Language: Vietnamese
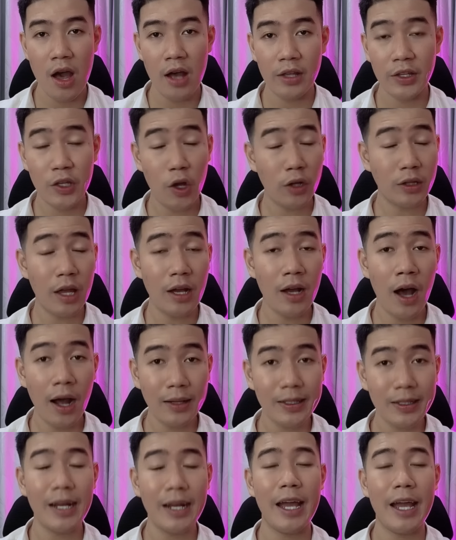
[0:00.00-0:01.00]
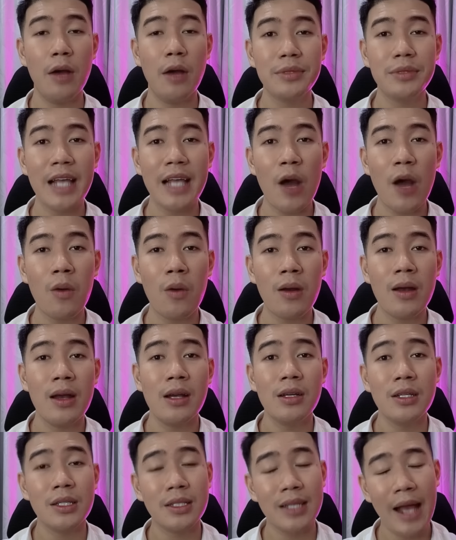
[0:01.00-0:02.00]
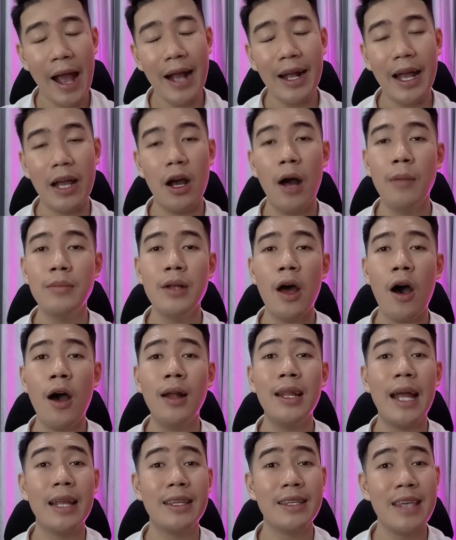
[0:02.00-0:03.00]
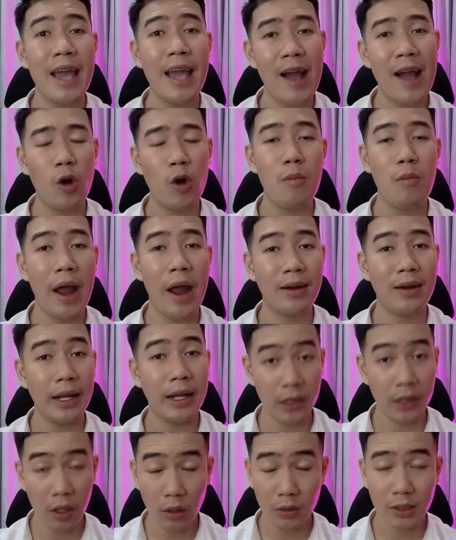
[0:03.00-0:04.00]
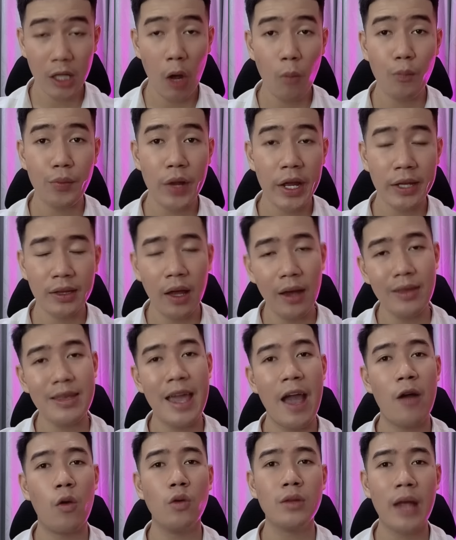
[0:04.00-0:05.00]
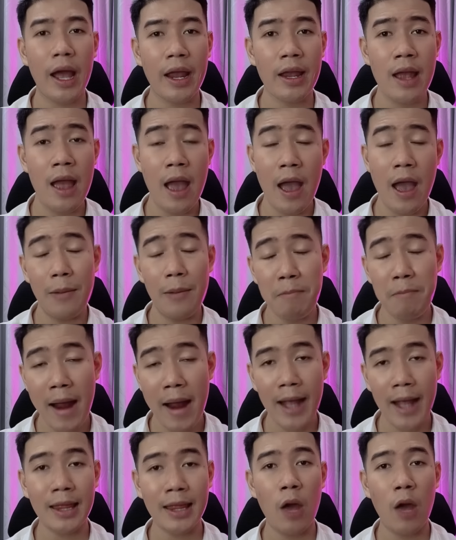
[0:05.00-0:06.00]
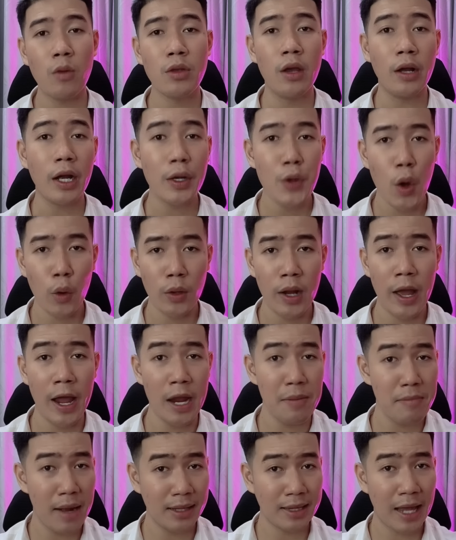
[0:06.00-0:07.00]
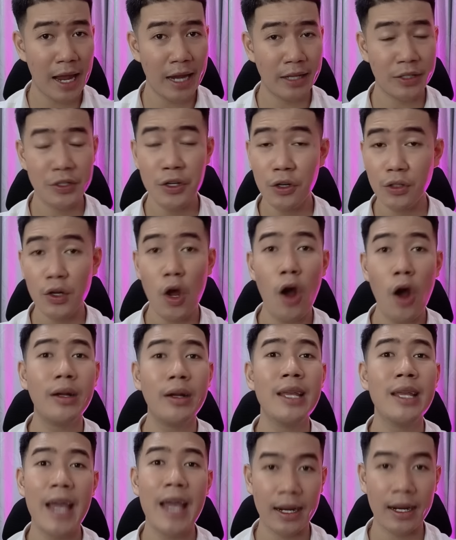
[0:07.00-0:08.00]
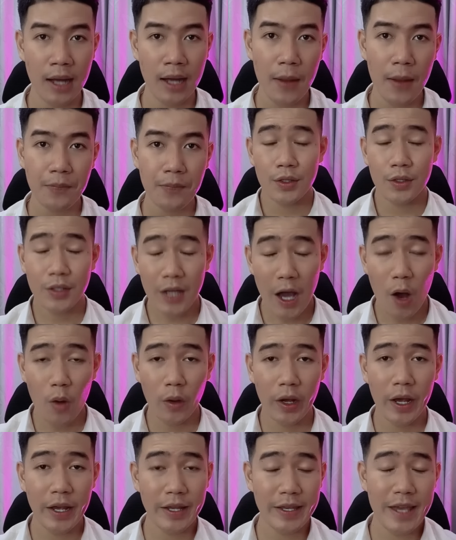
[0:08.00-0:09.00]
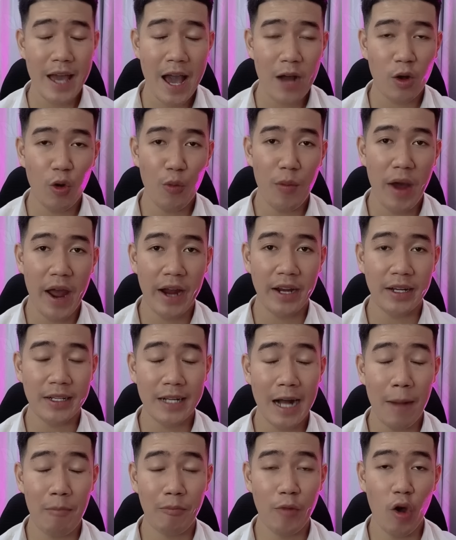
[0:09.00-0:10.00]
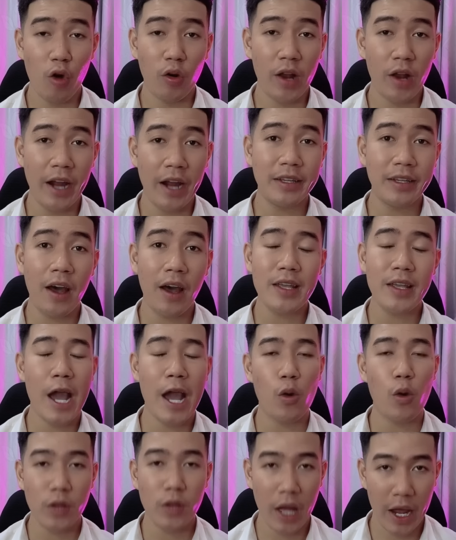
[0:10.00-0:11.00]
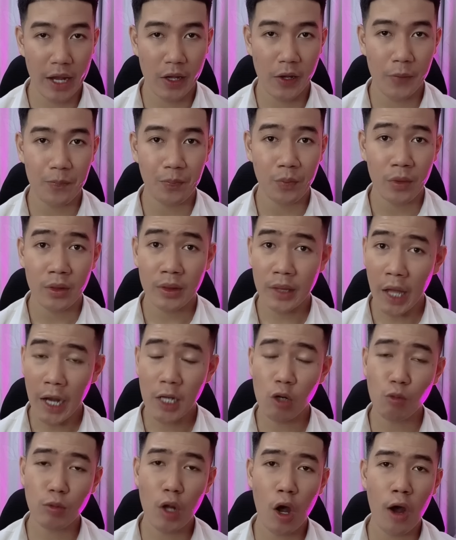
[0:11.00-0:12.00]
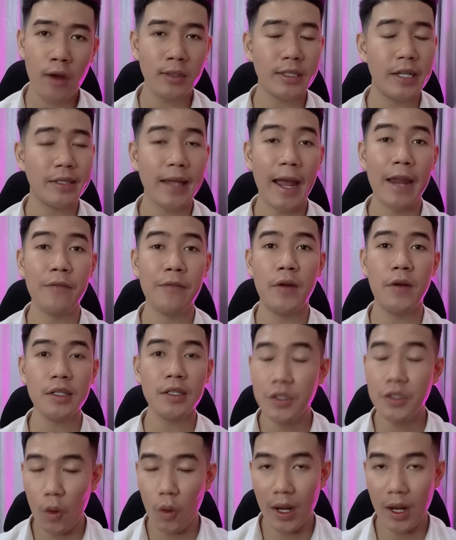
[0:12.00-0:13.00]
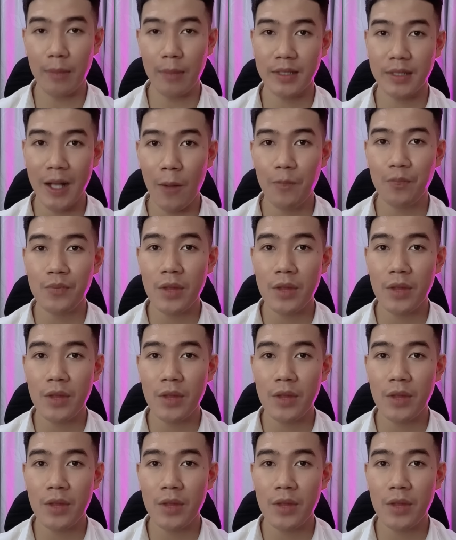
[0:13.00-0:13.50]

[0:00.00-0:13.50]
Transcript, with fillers: Cho tới hết cái ngày hôm sau, sáng ngày hôm đó là cha của bạn lại tức tốc đi tới nhà của thầy mang theo những cái đồ lễ mà thầy trước đó đã dặn đó sau khi cha của bạn cầm đồ lễ tới nhà của thầy tới lúc đó thì thầy vẫn chưa có làm xong